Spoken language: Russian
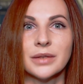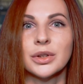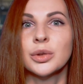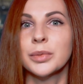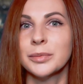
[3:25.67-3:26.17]

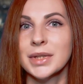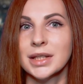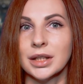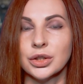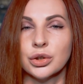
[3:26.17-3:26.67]
Советую
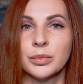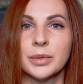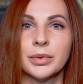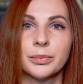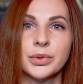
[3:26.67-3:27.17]
подписаться, чтобы
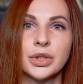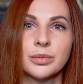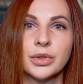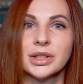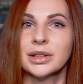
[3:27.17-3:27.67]
не
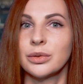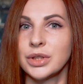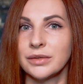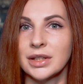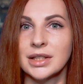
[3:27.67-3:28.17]
пропустить мой
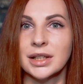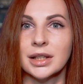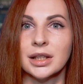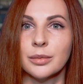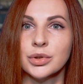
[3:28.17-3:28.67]
эксклюзивный
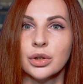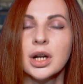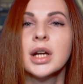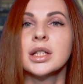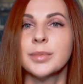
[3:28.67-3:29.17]
декадный обзор
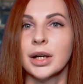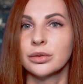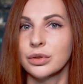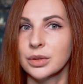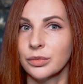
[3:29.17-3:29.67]
с
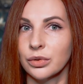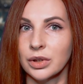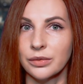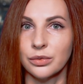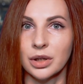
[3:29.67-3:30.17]
прогнозом
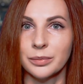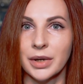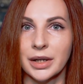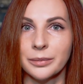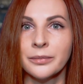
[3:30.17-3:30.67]
OnLife у
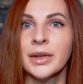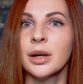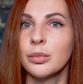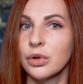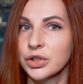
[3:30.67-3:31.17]
Альпари.
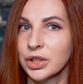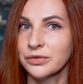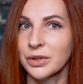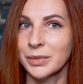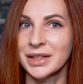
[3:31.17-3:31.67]
Больше
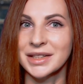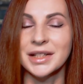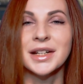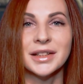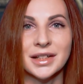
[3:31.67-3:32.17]
информации
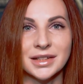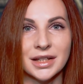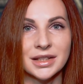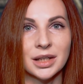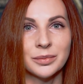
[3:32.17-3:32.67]
на
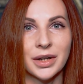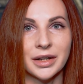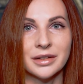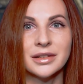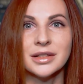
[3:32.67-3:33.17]
сайте
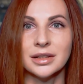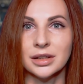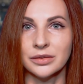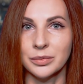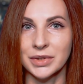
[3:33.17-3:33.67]
Альпари.
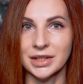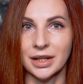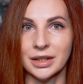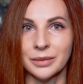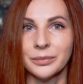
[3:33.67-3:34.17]
Ссылка в
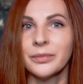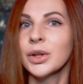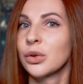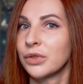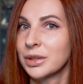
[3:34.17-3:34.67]
описании.
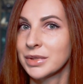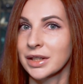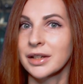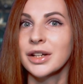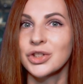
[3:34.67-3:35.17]
Увидимся
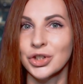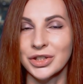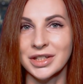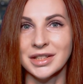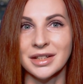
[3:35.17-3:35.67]

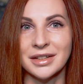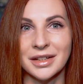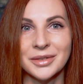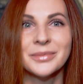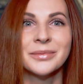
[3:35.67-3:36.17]
через 10
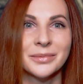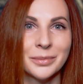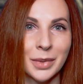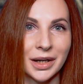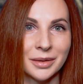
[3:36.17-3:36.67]
дней.
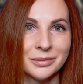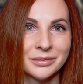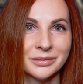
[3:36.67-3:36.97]
Пока.